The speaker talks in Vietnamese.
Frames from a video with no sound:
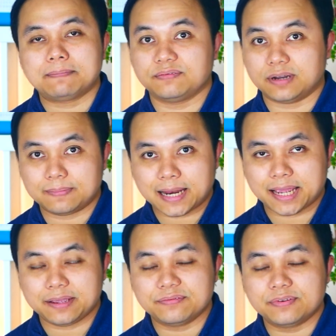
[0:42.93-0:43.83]
và hôm
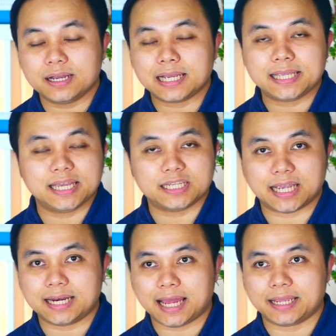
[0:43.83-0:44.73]
nay với cái chia
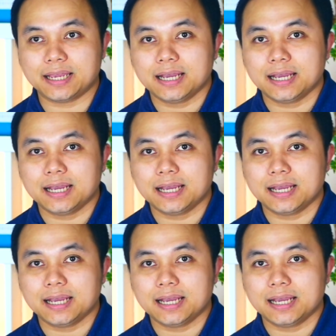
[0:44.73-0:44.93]
sẻ này